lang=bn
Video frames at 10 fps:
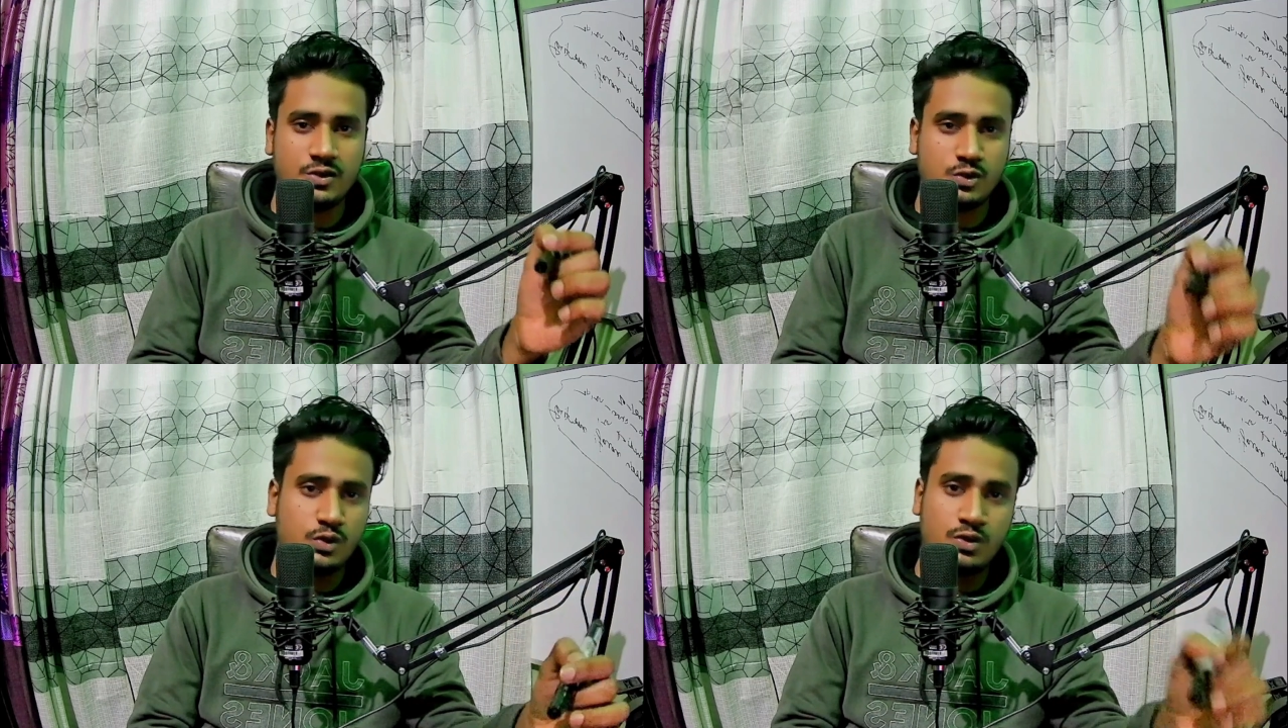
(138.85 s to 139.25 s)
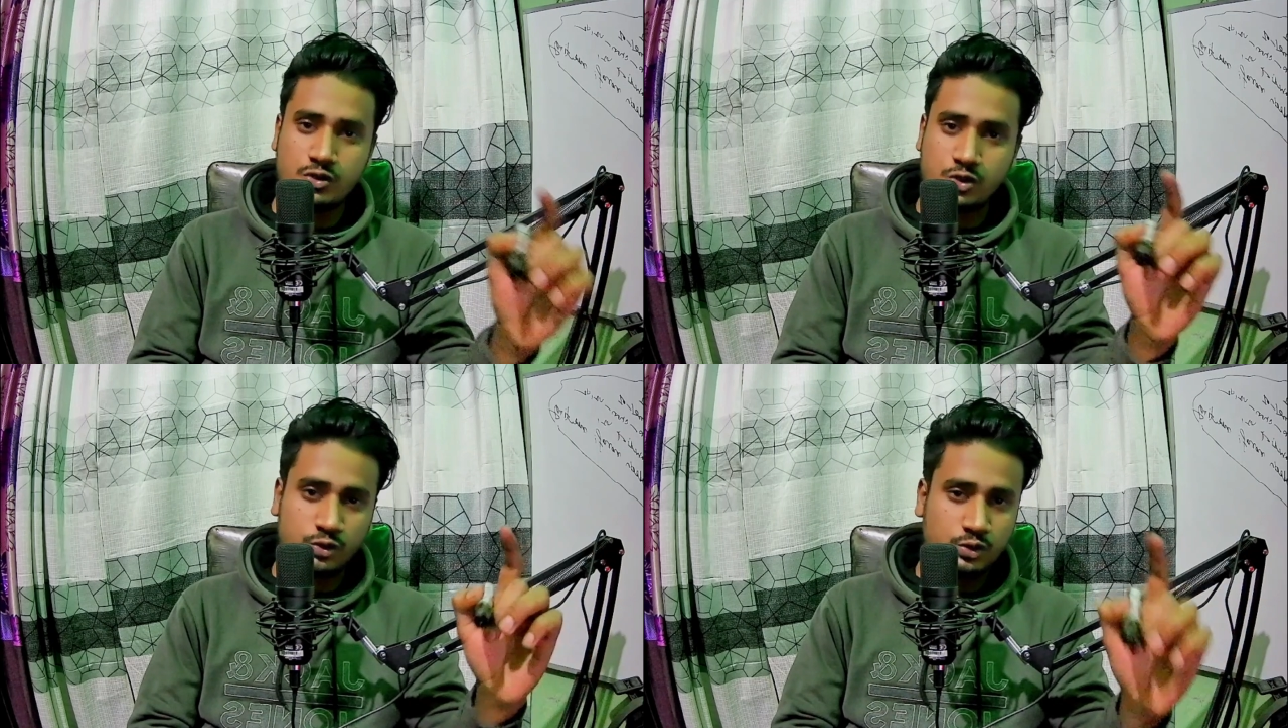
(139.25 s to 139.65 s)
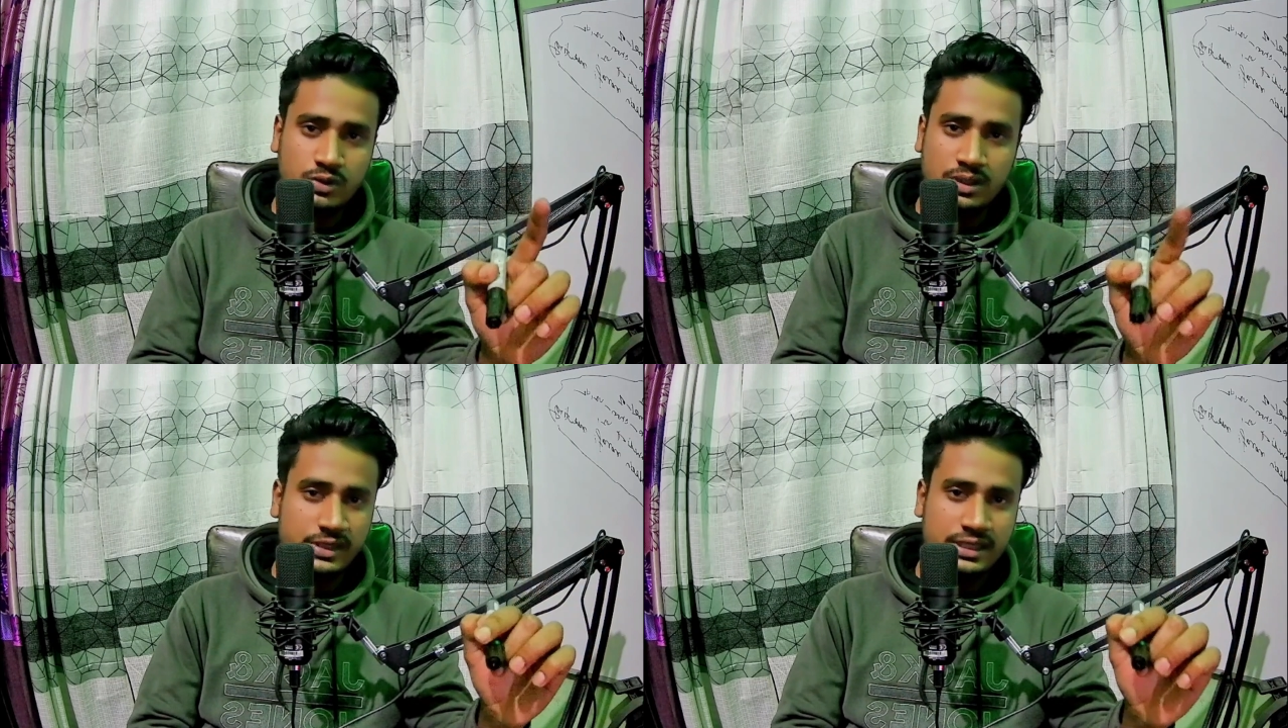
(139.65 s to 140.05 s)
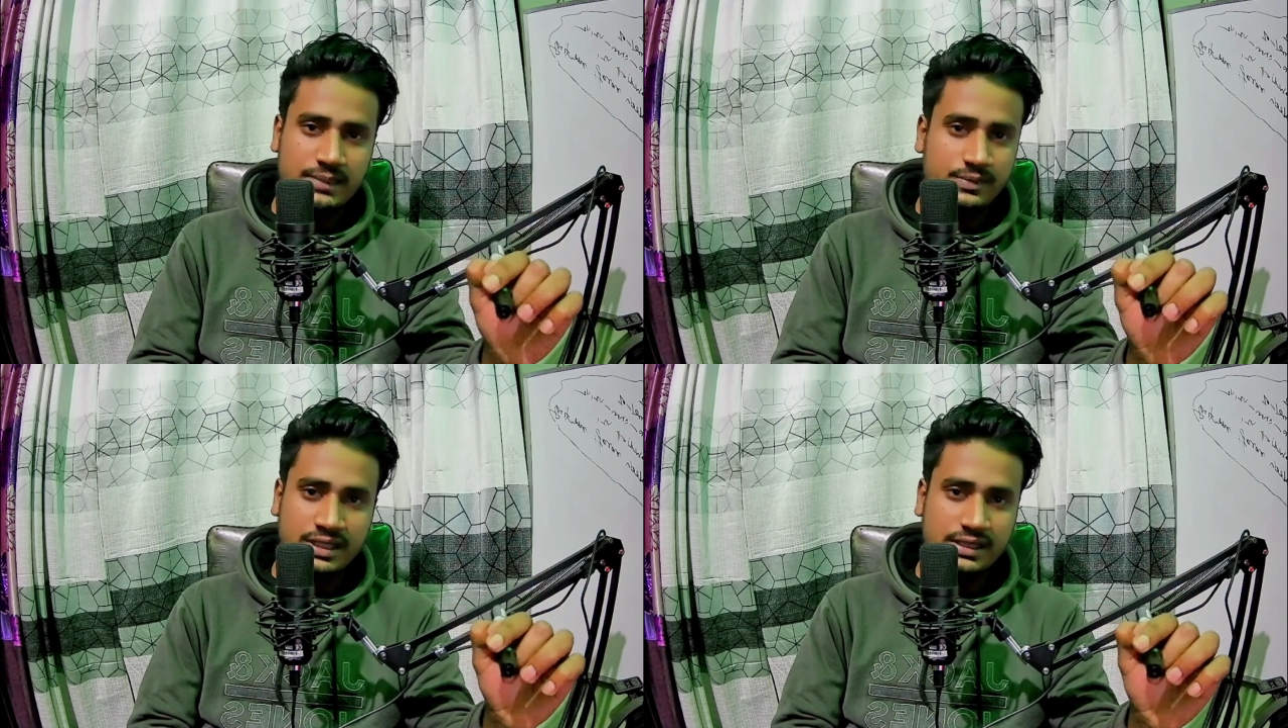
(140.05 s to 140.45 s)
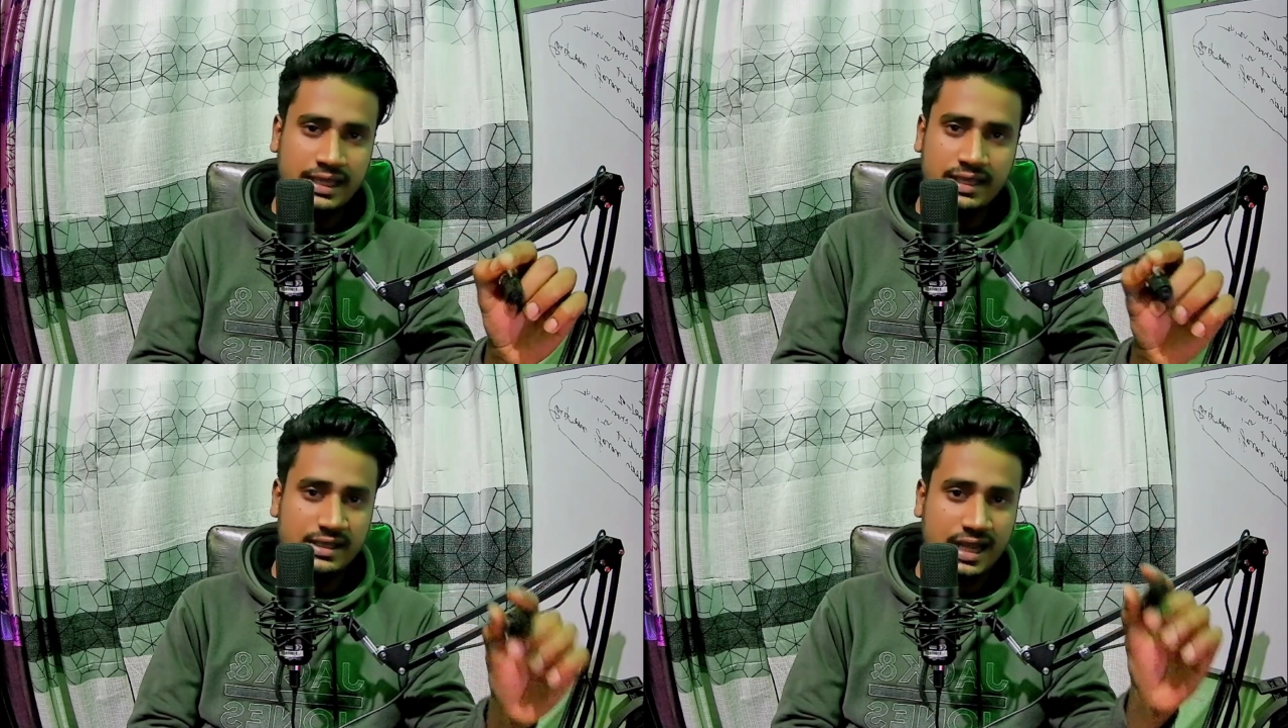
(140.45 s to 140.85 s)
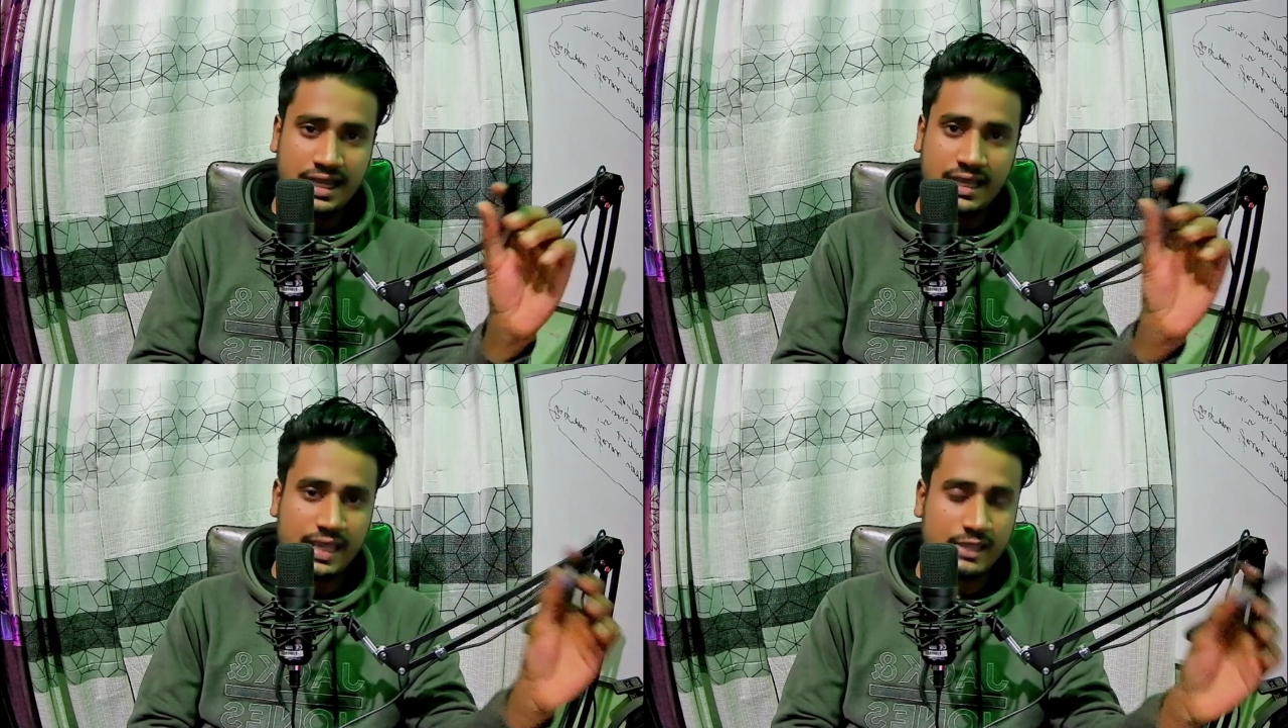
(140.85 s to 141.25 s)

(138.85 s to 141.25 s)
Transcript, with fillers: সো যতগুলো মিটিং আপনারা দেখেন টাকা